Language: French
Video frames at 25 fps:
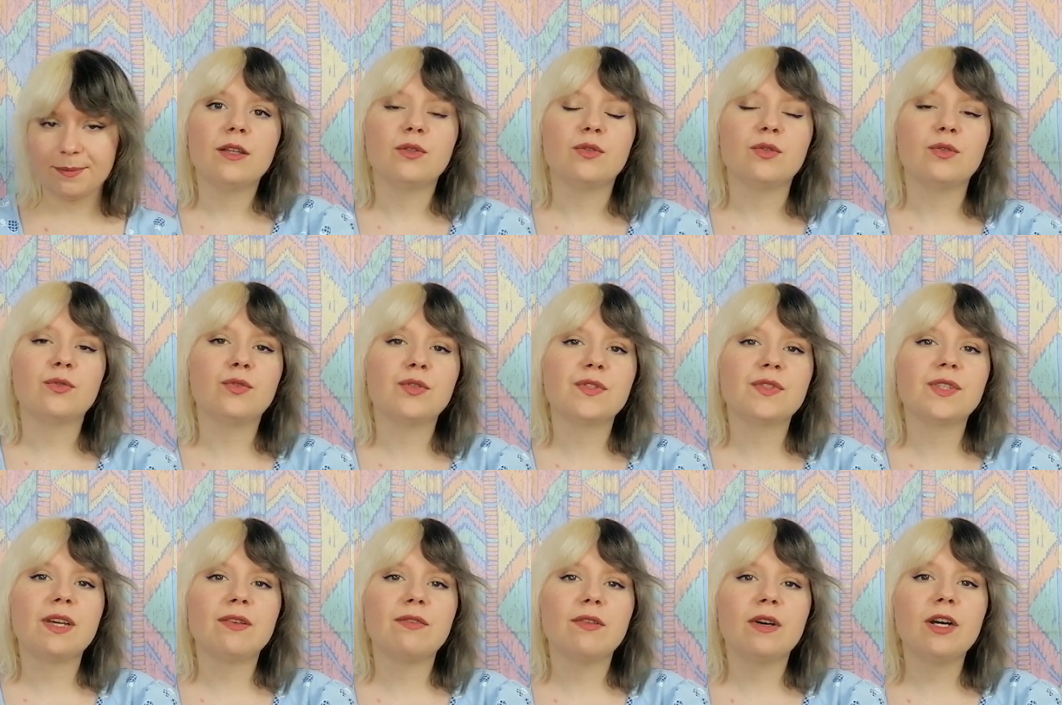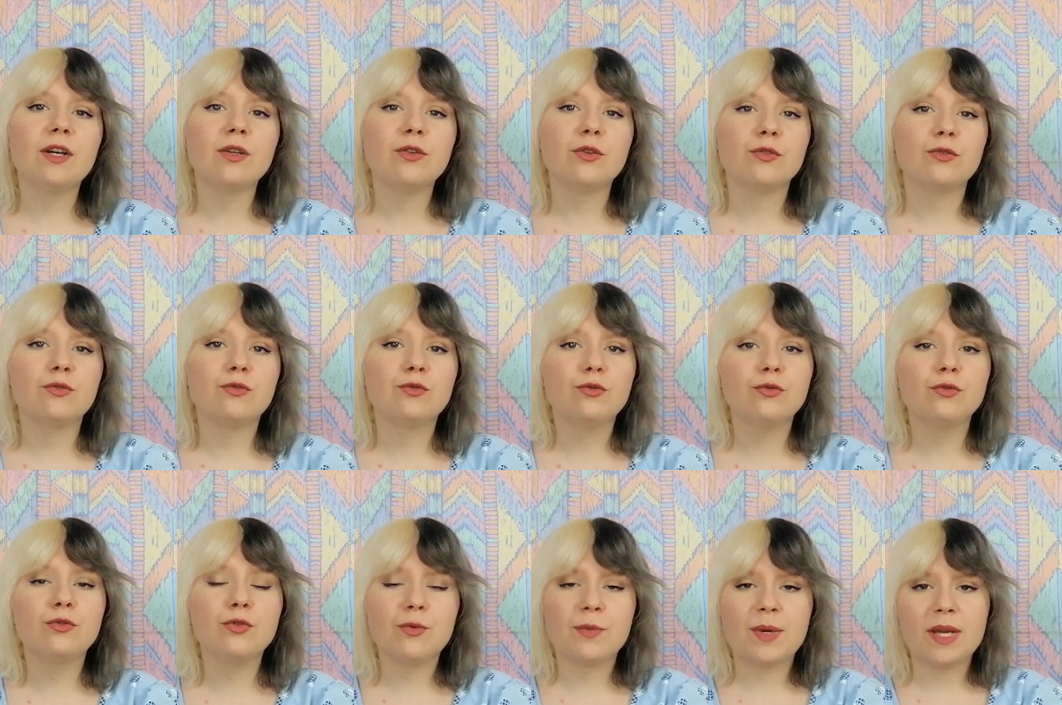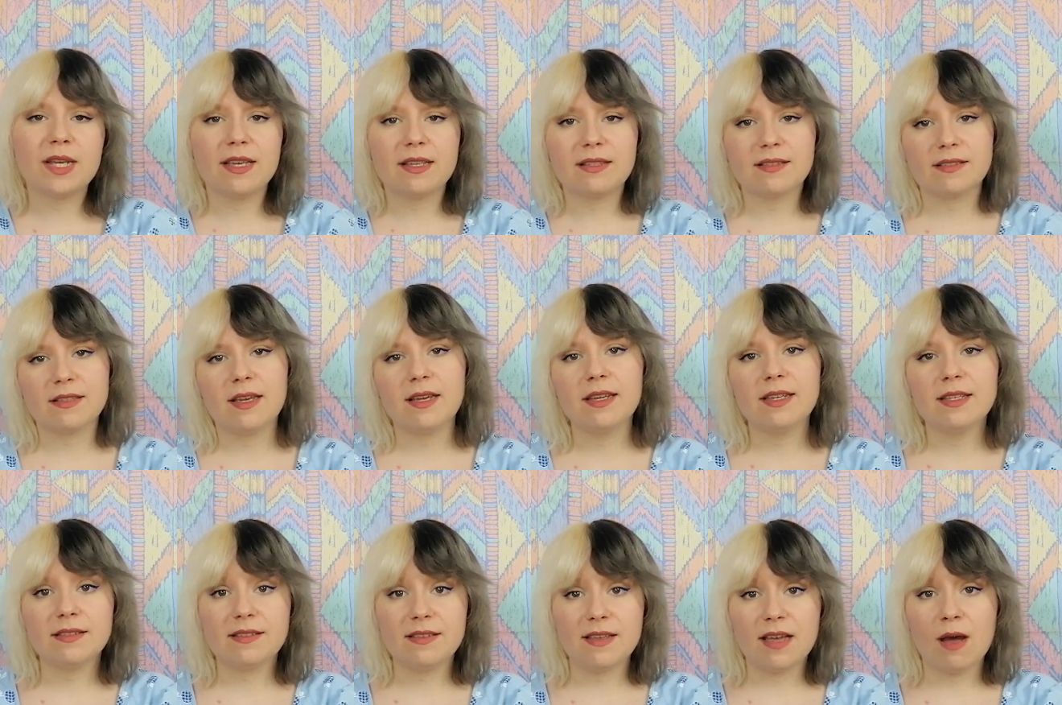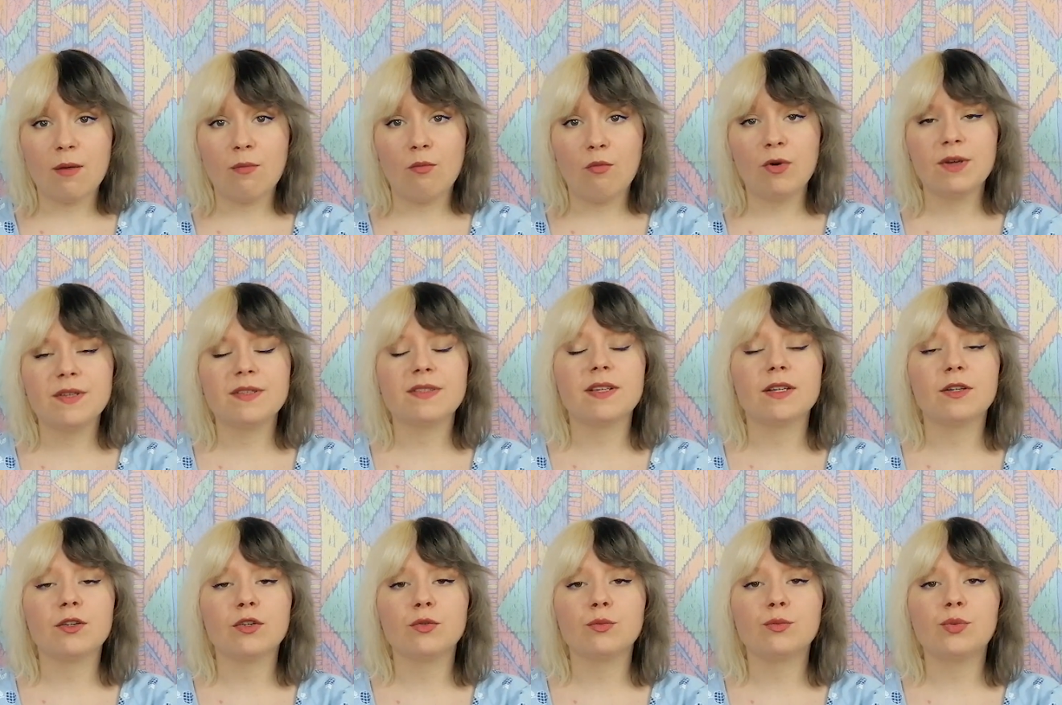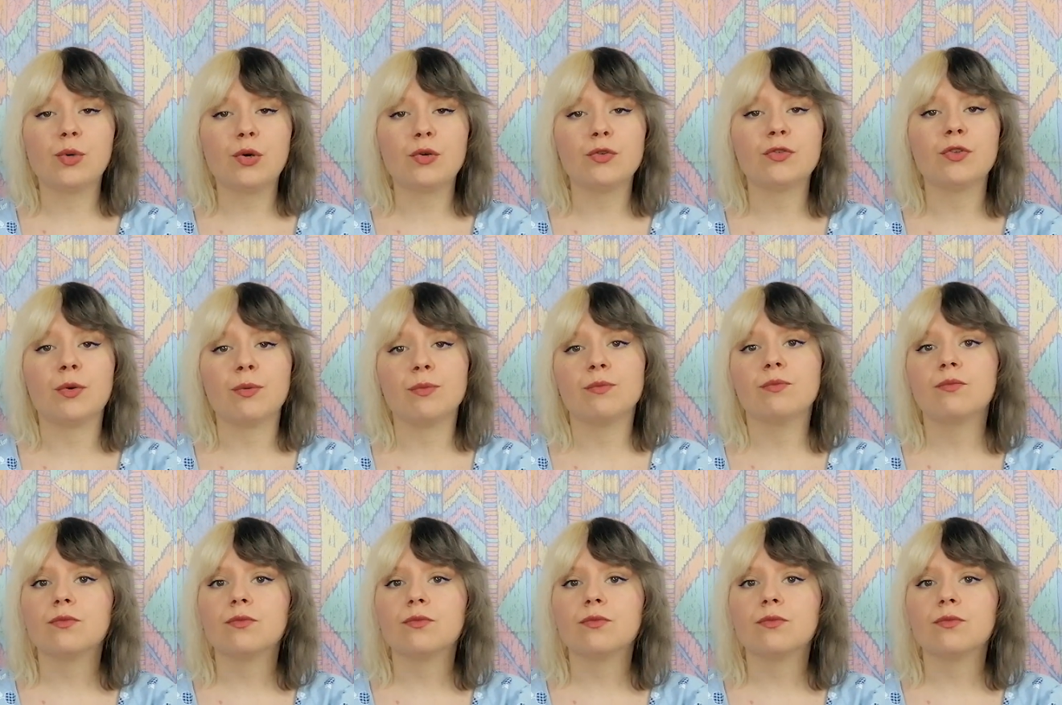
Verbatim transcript: Donc faut savoir que tout le magasin était à moins 50%,